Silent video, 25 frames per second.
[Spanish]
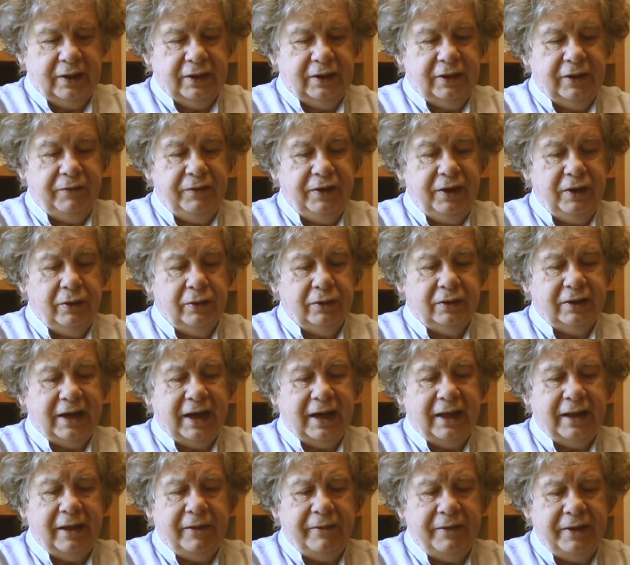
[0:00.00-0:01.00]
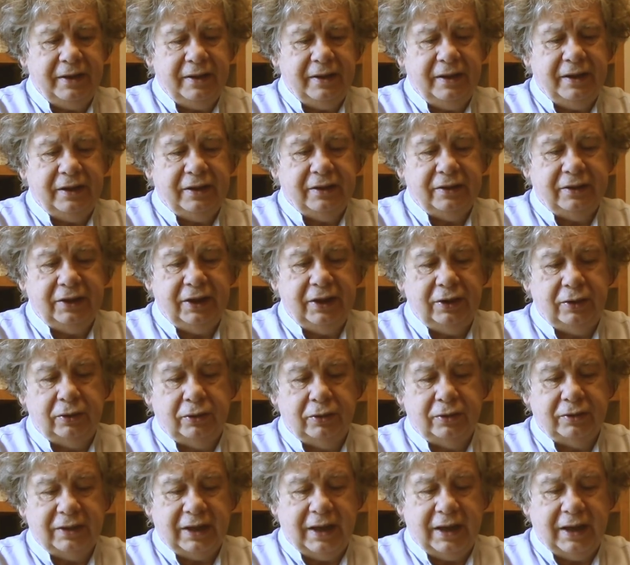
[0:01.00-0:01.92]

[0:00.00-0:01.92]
de vinos cada vez distintos.